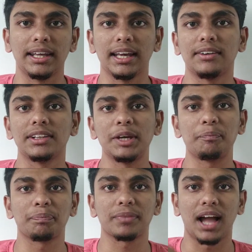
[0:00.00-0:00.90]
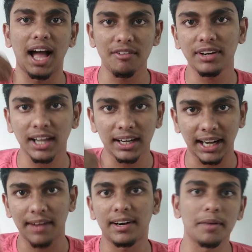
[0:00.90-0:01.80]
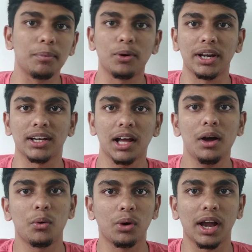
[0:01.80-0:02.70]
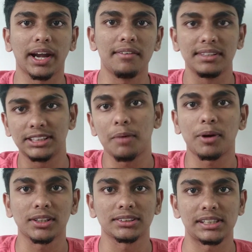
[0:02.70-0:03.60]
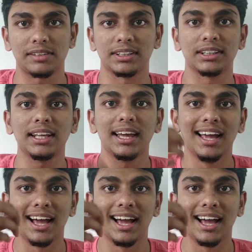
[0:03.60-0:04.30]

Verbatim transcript: நீங்கள் வந்து ஆஃப்ரிக்கா ட்ராவல் ஆகி போகிறீங்கன்னா உங்ககிட்ட விசா ப்ராசஸில் வந்து